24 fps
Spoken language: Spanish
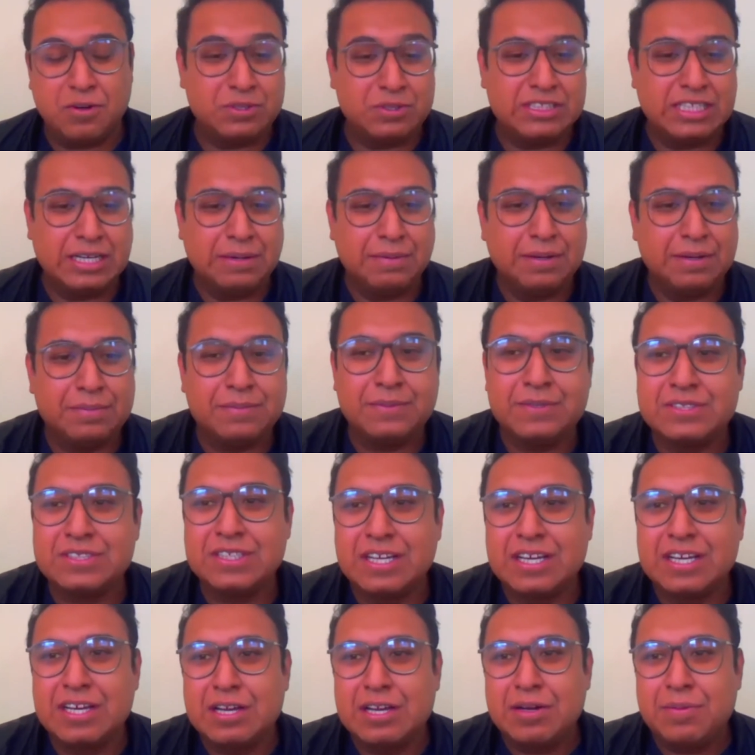Como
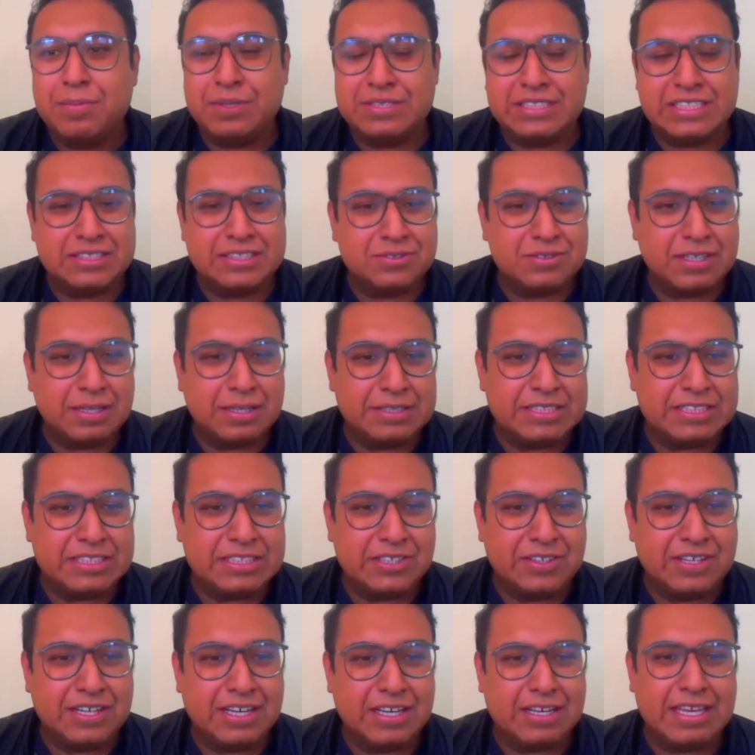sabemos, pues es una
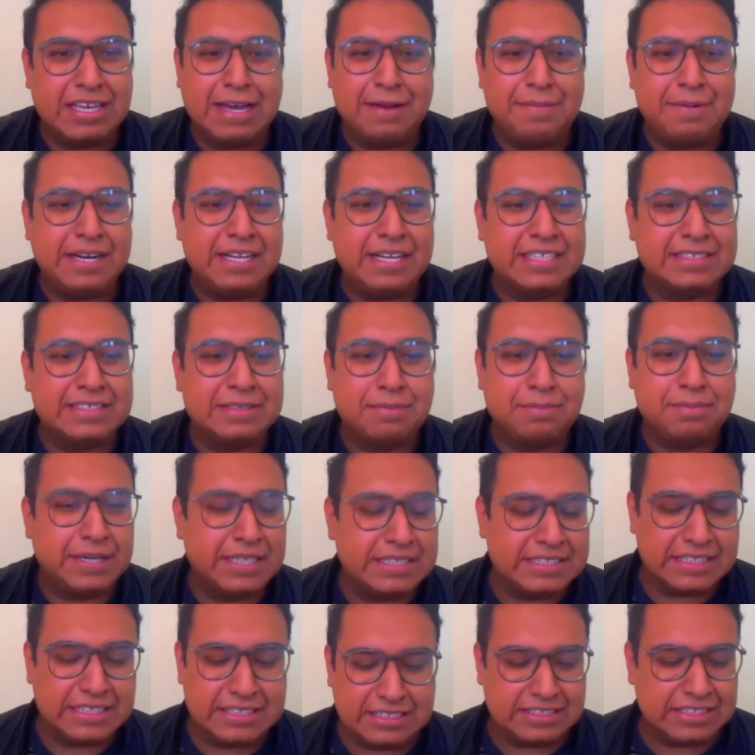misión que ya varias
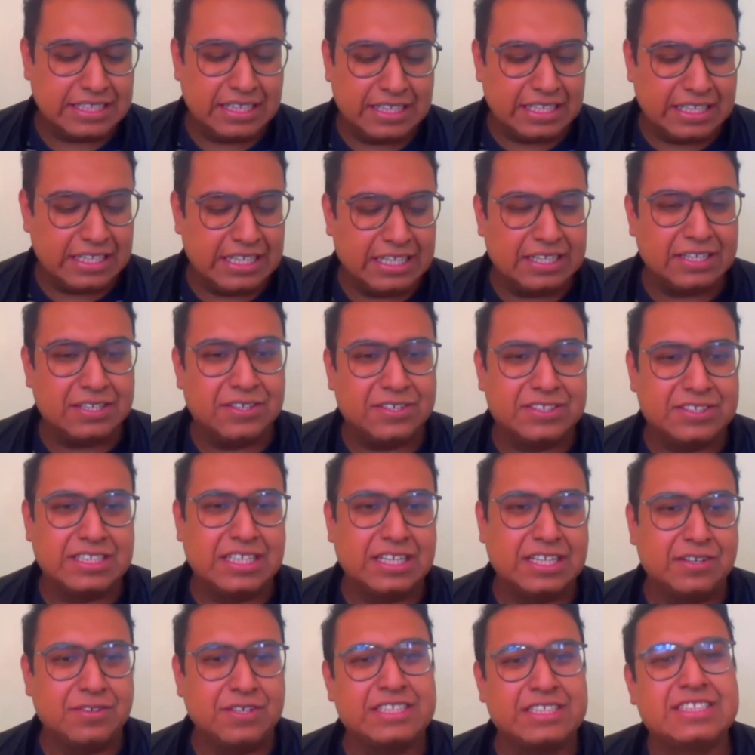empresas están teniendo, o
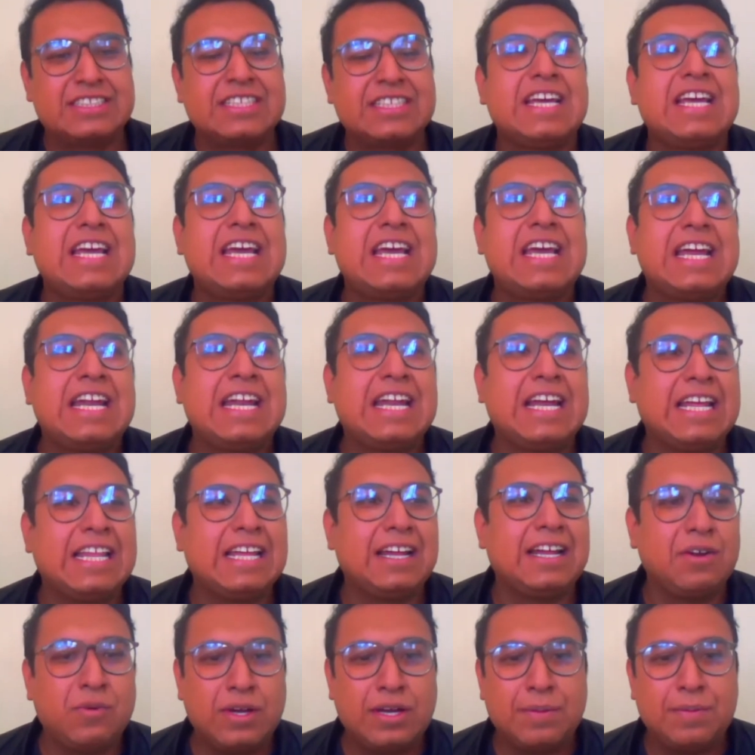sea, no es
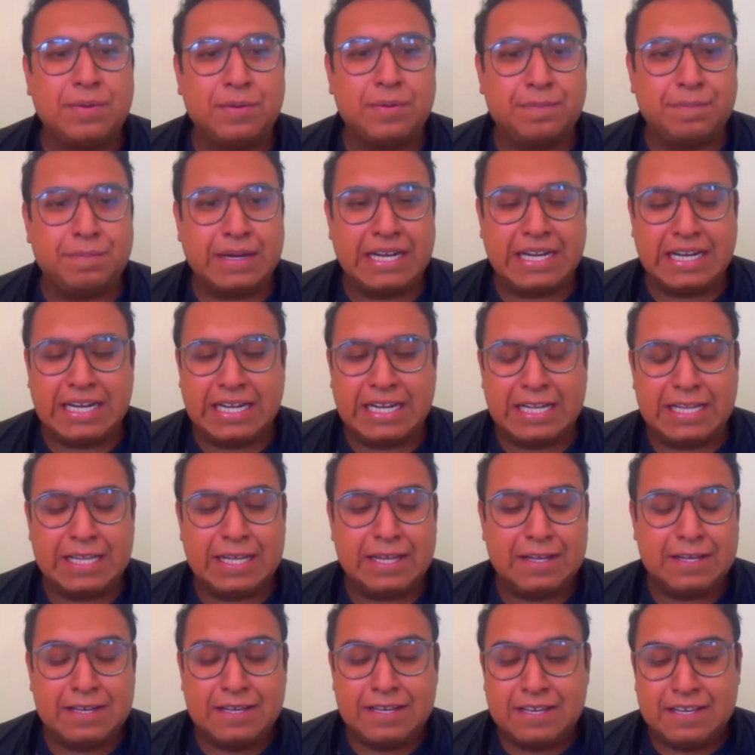nada nuevo para
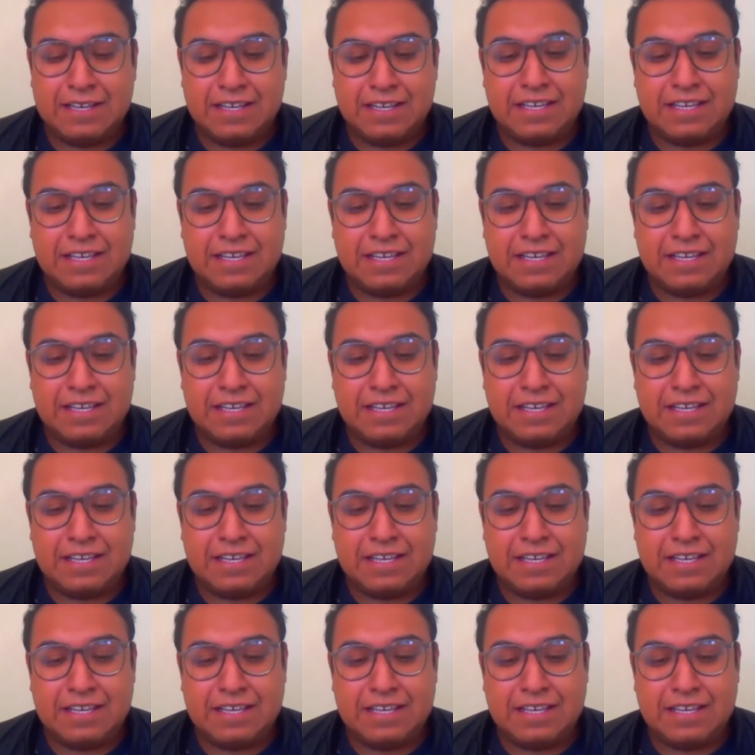nada